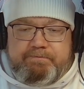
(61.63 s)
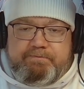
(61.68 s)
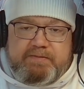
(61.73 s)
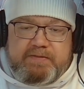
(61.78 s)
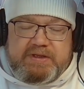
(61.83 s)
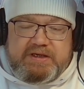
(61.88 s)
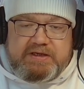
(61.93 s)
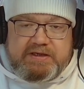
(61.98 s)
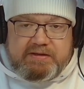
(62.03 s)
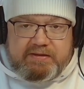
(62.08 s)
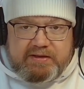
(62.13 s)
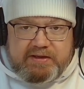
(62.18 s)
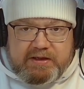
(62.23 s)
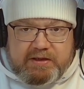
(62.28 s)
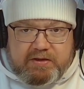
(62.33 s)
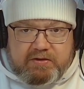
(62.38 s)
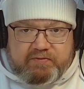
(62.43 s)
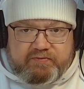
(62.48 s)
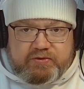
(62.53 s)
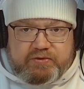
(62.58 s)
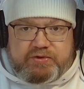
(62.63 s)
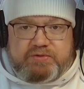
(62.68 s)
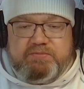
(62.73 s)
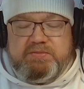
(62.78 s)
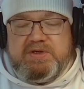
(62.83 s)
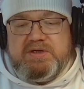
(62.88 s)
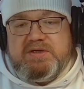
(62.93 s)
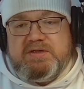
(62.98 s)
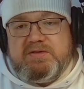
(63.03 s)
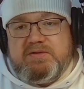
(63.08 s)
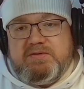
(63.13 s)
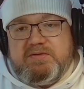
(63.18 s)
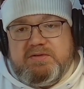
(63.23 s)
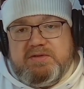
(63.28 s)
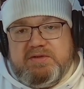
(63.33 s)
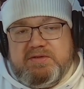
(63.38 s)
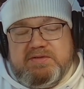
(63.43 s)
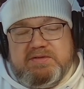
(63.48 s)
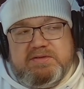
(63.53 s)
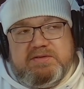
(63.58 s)
Jednakowoż maraton
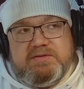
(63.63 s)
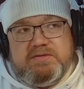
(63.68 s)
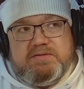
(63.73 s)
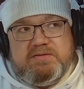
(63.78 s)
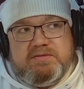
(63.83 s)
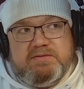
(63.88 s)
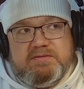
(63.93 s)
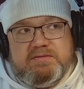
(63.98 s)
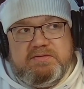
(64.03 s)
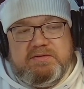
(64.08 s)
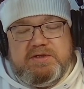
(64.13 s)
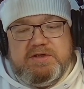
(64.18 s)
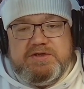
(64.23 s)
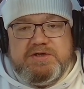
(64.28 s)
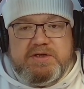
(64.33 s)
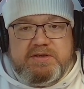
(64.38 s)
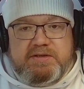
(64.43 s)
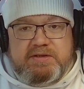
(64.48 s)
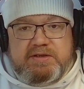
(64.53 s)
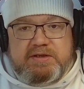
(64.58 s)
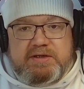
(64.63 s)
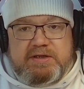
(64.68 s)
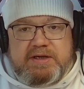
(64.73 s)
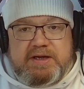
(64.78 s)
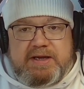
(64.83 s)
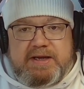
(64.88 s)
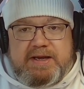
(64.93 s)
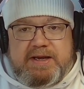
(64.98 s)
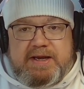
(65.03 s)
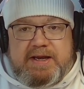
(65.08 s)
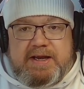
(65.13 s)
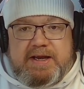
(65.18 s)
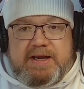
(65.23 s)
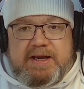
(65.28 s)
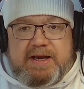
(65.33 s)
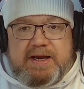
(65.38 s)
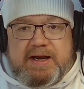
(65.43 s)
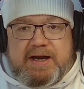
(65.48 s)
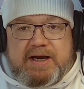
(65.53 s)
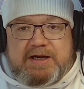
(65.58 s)
jest y, jesienny,
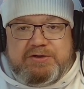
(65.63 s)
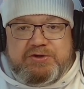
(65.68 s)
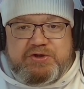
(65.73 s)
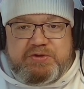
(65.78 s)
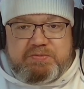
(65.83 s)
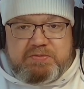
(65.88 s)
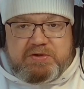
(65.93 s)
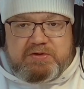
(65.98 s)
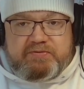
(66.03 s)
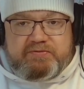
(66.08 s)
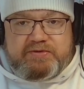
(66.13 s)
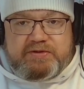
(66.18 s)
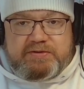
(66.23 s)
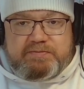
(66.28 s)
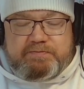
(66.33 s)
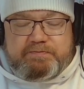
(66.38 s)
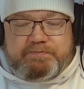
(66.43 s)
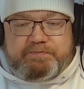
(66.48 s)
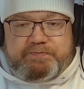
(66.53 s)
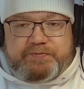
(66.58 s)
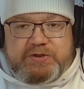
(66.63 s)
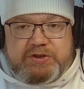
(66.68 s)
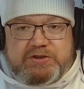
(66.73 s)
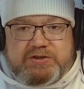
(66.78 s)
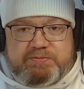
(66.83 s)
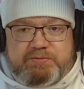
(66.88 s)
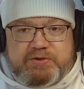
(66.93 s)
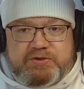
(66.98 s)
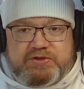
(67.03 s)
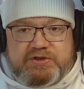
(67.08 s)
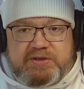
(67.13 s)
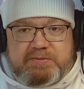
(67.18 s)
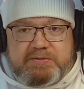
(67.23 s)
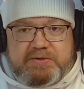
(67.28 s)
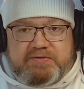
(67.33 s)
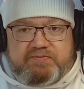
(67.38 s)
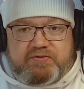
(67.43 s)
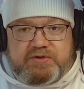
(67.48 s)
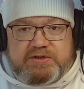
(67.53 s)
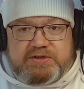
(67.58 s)
a zimowy rozpoczniemy
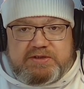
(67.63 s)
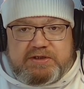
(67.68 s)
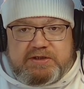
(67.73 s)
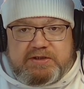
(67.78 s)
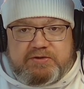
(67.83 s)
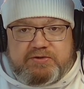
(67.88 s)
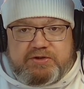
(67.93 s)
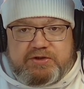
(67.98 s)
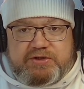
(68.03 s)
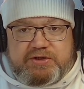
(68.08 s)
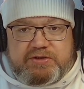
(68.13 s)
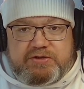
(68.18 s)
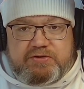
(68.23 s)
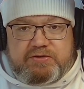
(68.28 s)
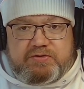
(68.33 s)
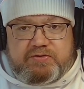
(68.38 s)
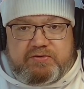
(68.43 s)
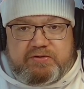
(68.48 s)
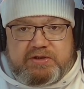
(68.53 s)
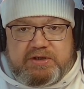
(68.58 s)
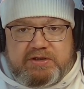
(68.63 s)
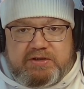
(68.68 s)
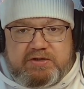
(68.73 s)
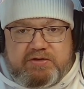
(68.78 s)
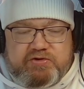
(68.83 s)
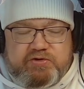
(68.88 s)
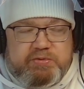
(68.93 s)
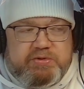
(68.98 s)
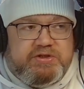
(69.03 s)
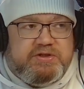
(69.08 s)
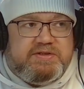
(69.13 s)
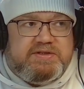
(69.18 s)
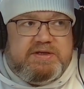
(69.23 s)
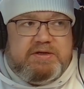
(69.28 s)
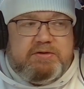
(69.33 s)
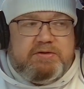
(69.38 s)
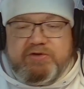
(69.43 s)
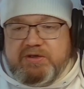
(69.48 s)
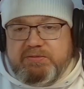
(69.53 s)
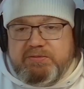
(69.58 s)
23 grudnia i to już będzie
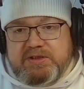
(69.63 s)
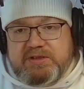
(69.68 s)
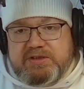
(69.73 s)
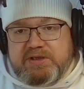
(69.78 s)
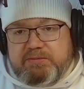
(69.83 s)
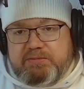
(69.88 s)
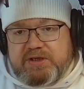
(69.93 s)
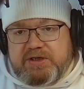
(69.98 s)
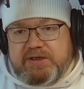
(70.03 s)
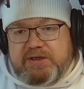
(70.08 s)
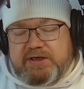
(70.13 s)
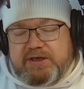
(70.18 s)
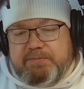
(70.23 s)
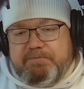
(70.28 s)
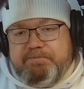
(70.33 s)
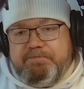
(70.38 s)
całkiem inna bajka.